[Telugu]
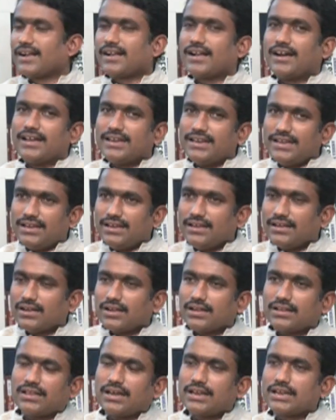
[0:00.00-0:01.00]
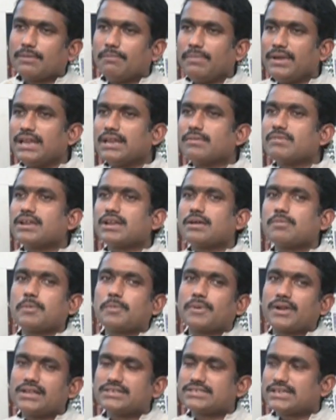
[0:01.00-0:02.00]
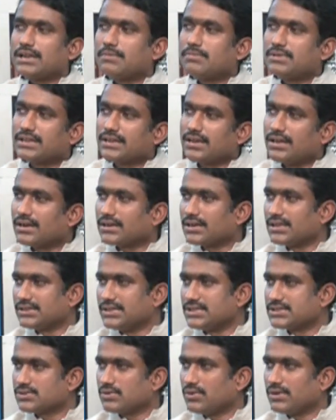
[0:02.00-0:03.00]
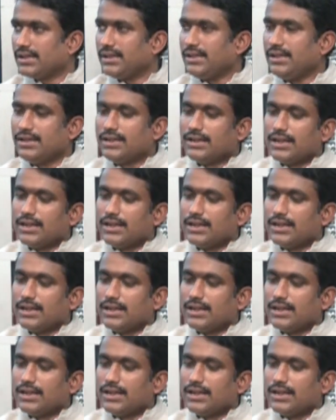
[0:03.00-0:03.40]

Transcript: కానీ దానికి భిన్నమైన అభిప్రాయాలు చాలామంది కలెక్టర్లు తీసుకొని